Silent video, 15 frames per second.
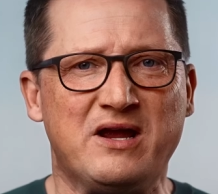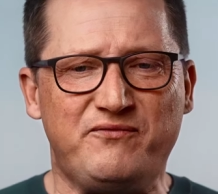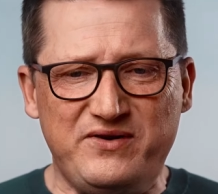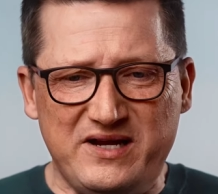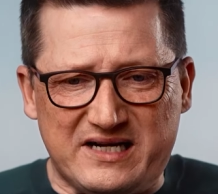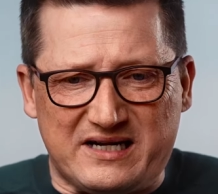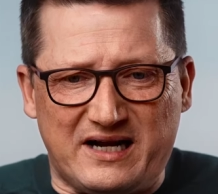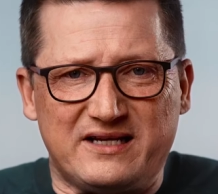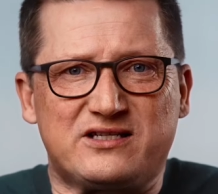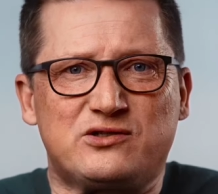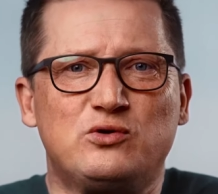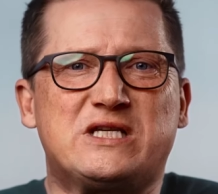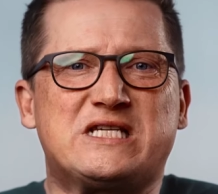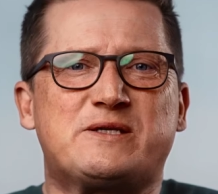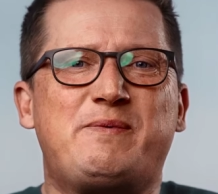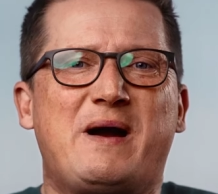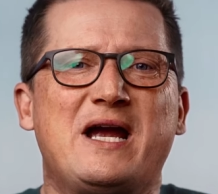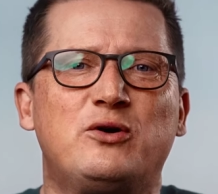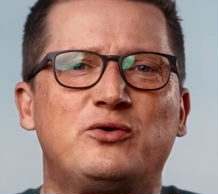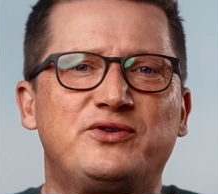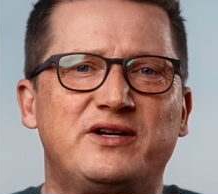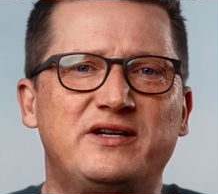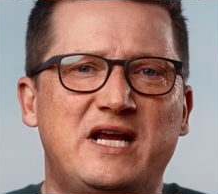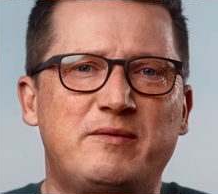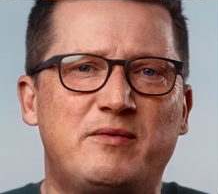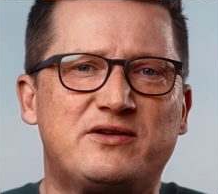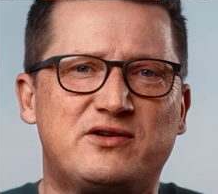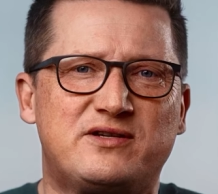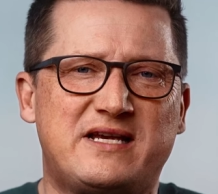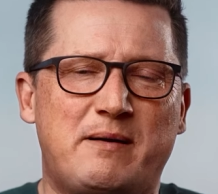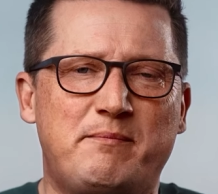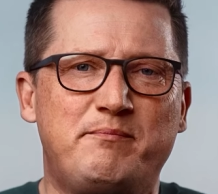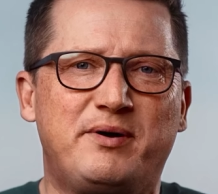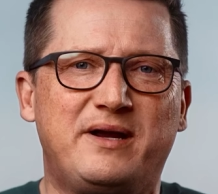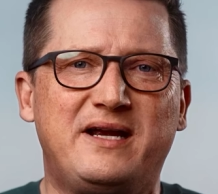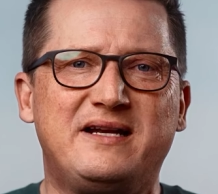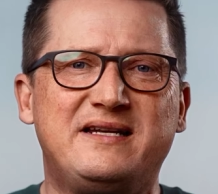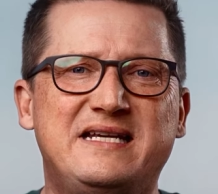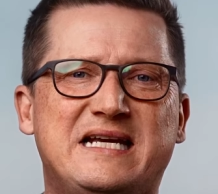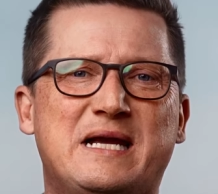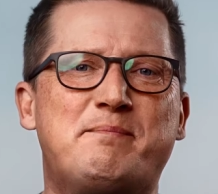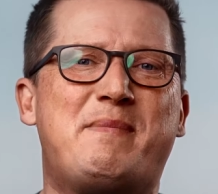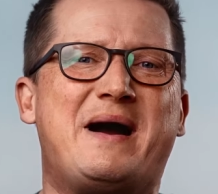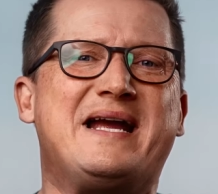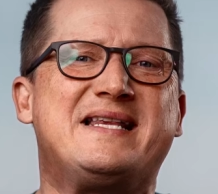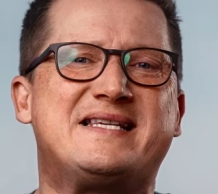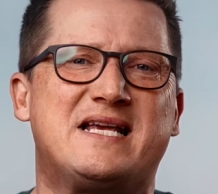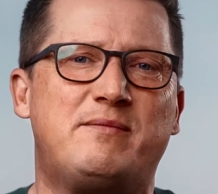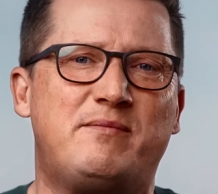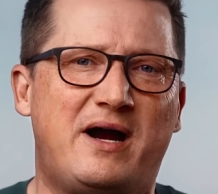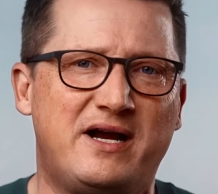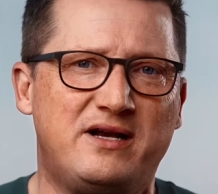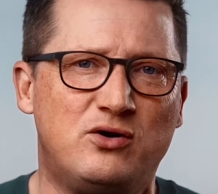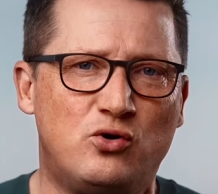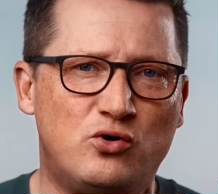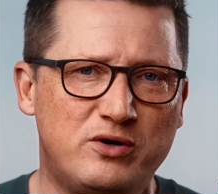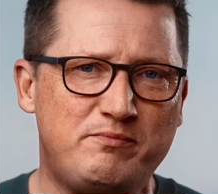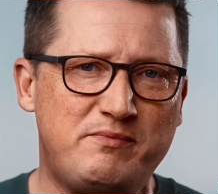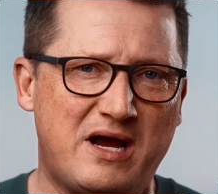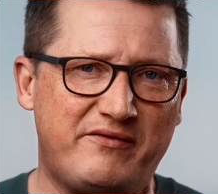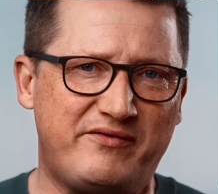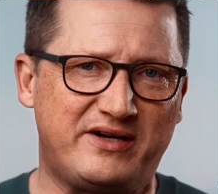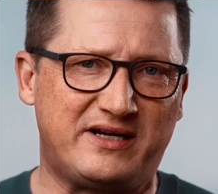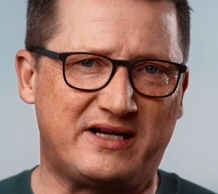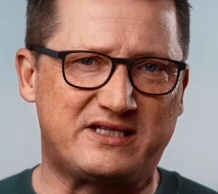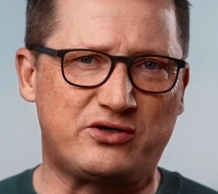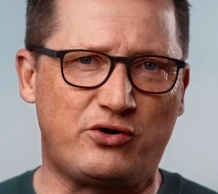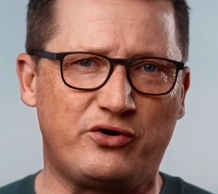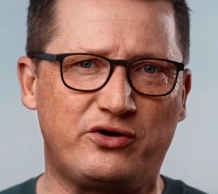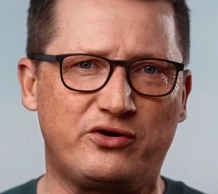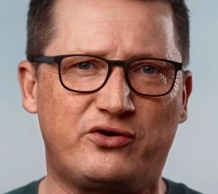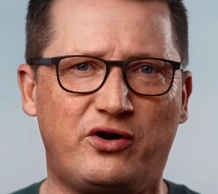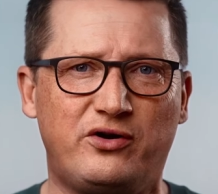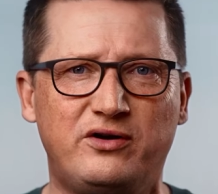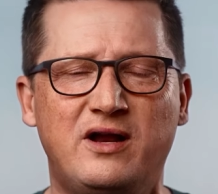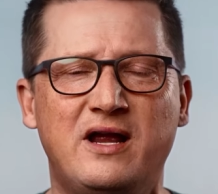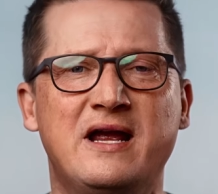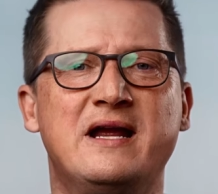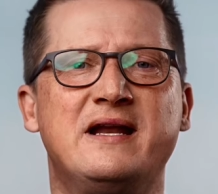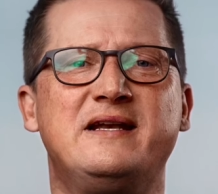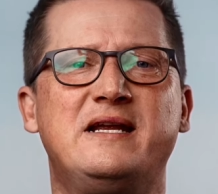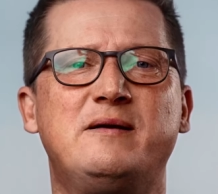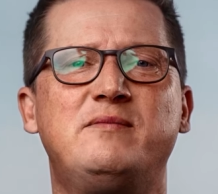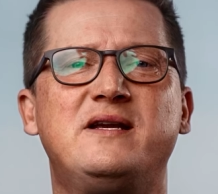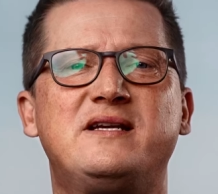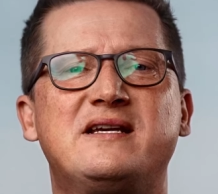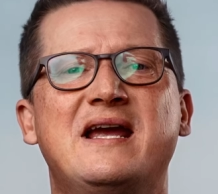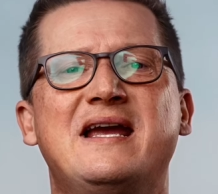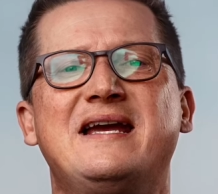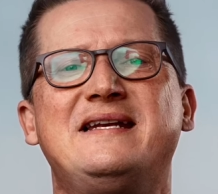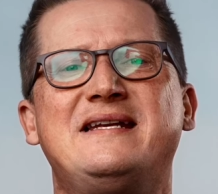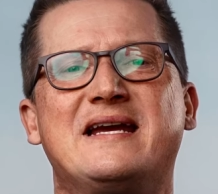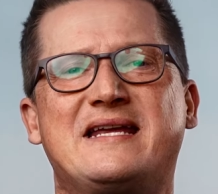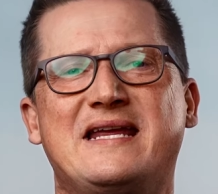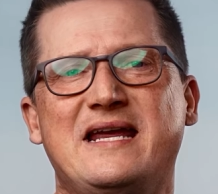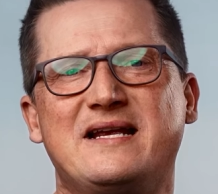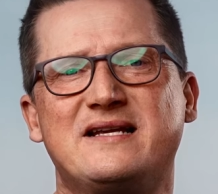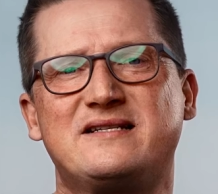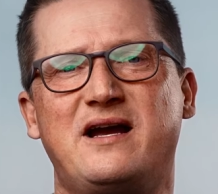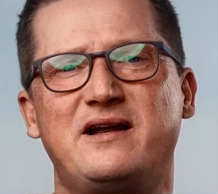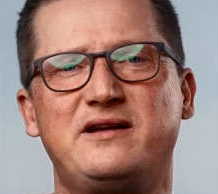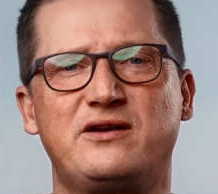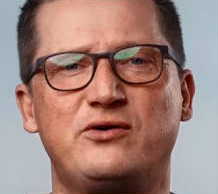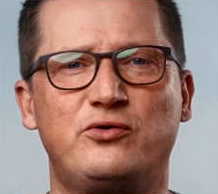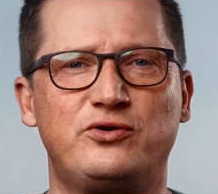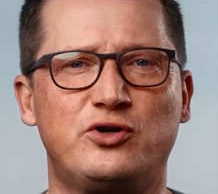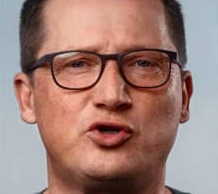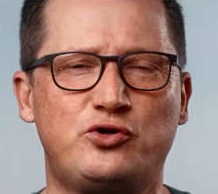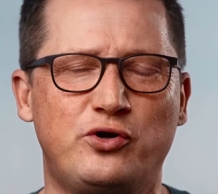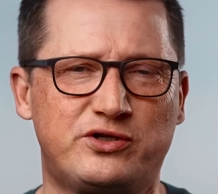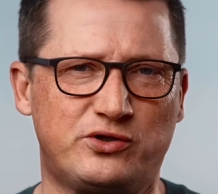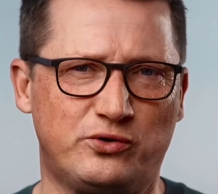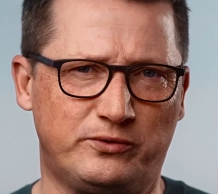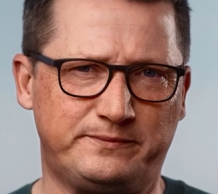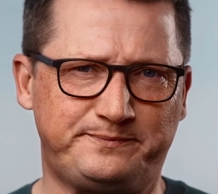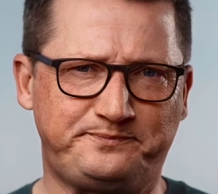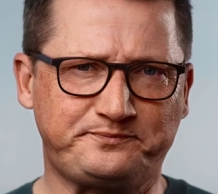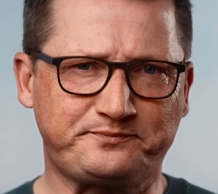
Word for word: Wie kannst du zwei Unternehmer zusammenbringen, die gemeinsam einen hohen Mehrwert erzeugen können, nämlich in der gegenseitigen Unterstützung?